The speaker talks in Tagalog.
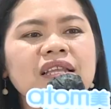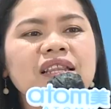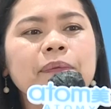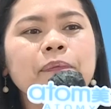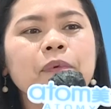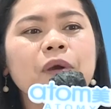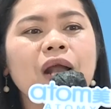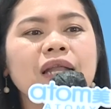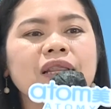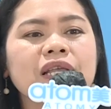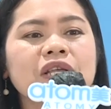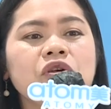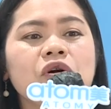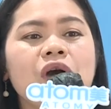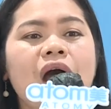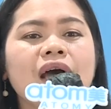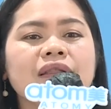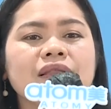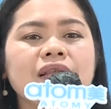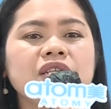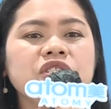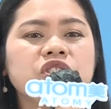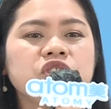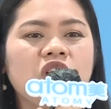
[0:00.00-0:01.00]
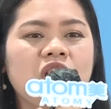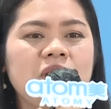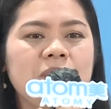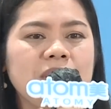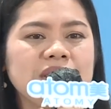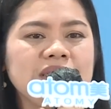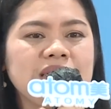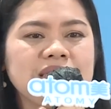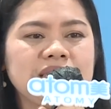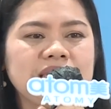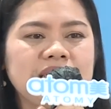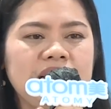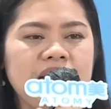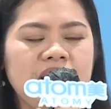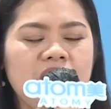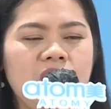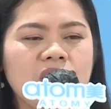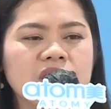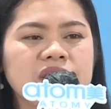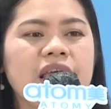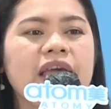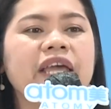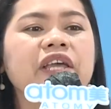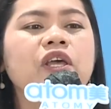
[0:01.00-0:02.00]
din po natin yung ating chairman, si
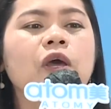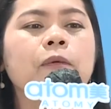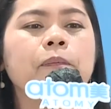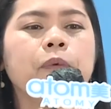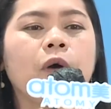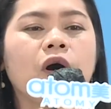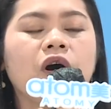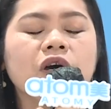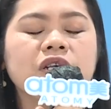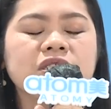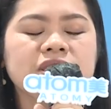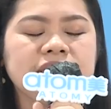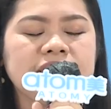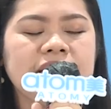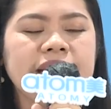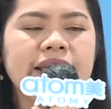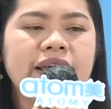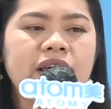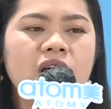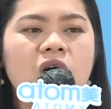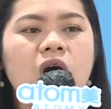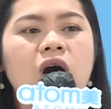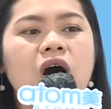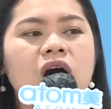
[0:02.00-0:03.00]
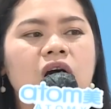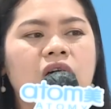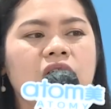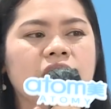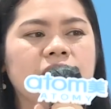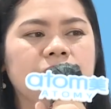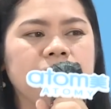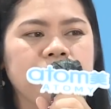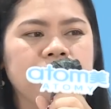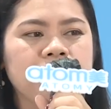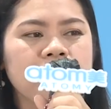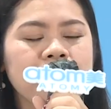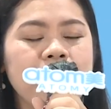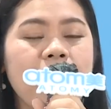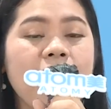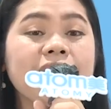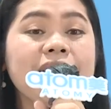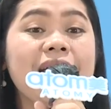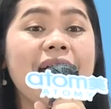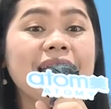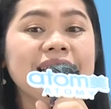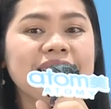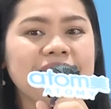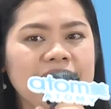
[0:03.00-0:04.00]
CEO. Thank you po, CEO,
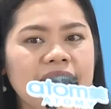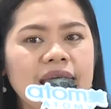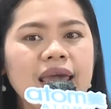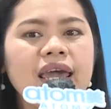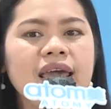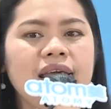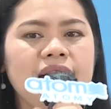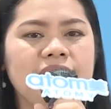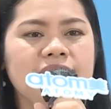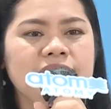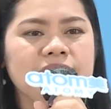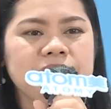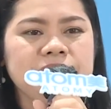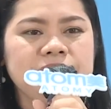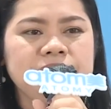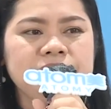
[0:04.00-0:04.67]
Park Han Gil.